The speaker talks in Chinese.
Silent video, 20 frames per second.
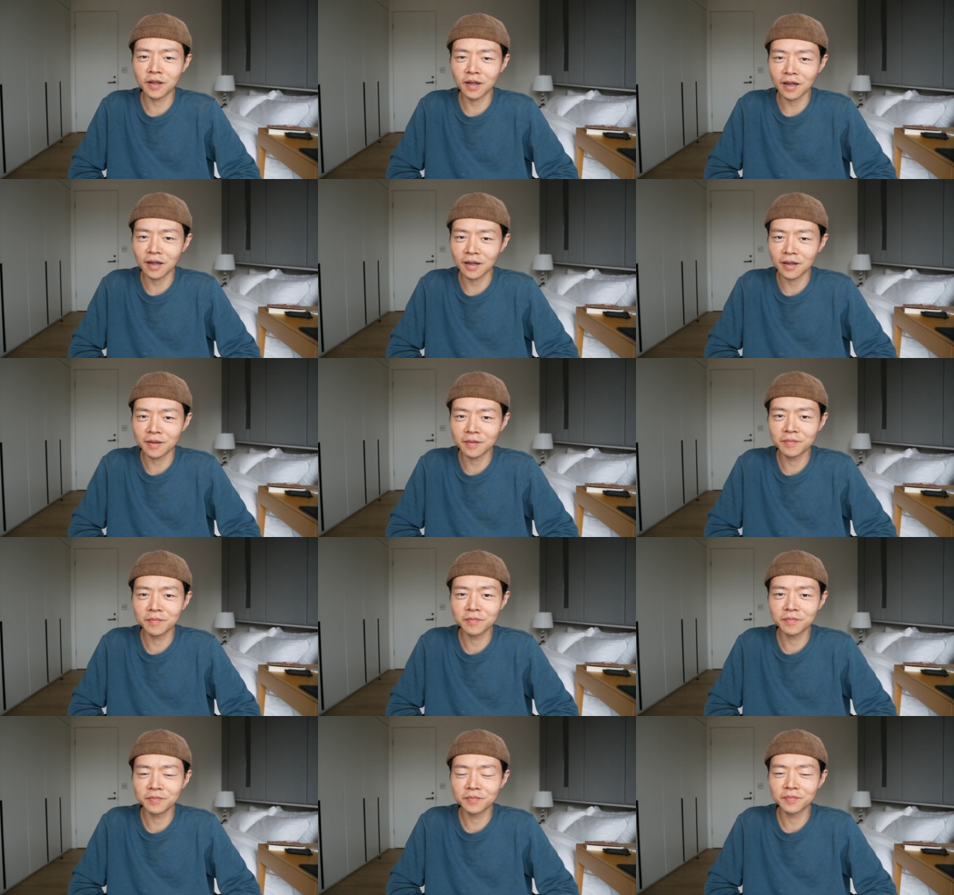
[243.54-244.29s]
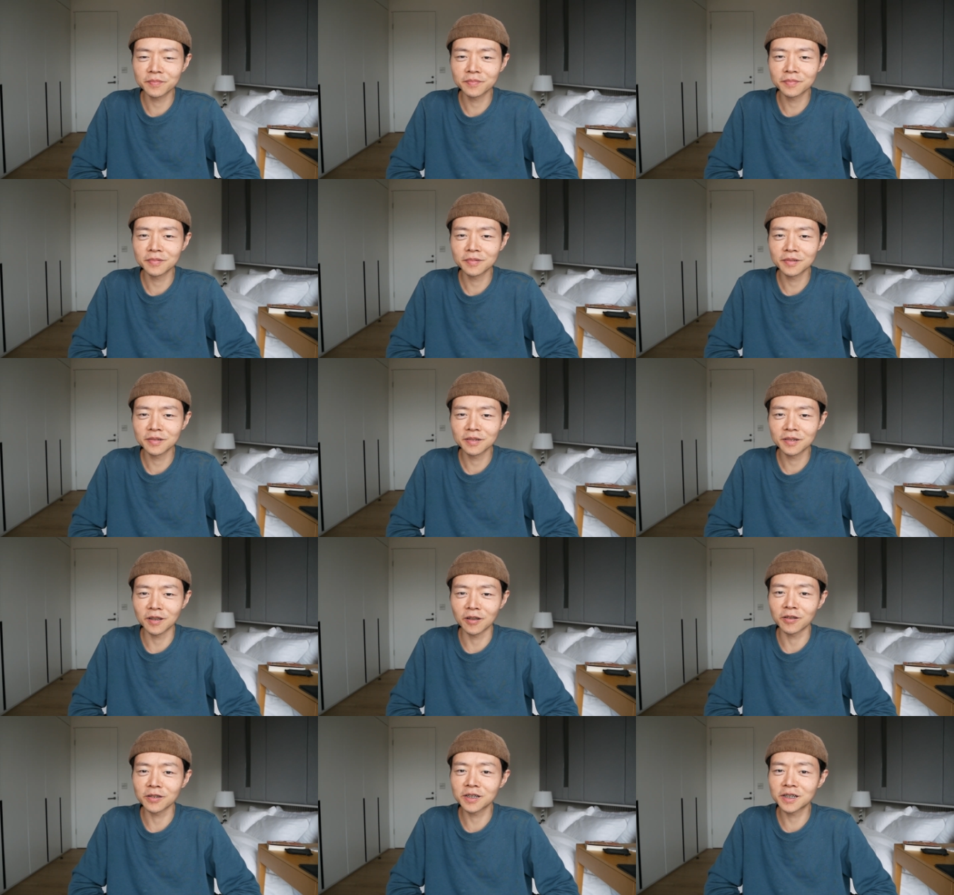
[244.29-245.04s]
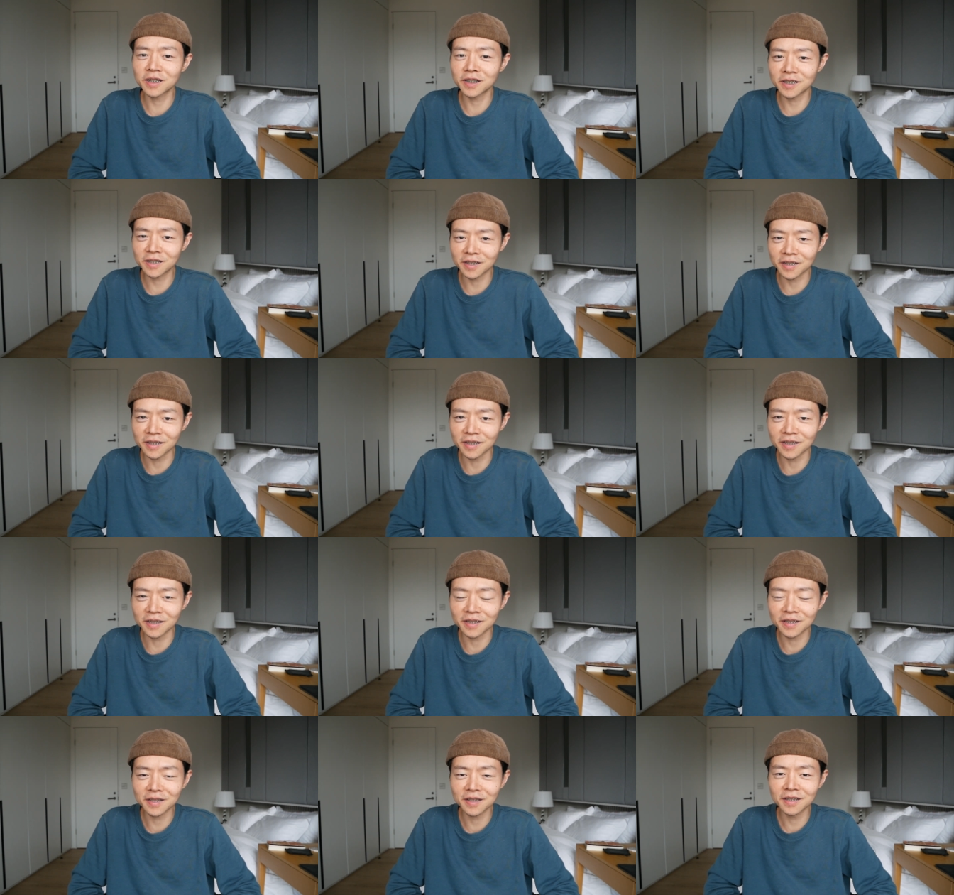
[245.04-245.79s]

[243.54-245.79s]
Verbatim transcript: 啊，哦，谢谢你，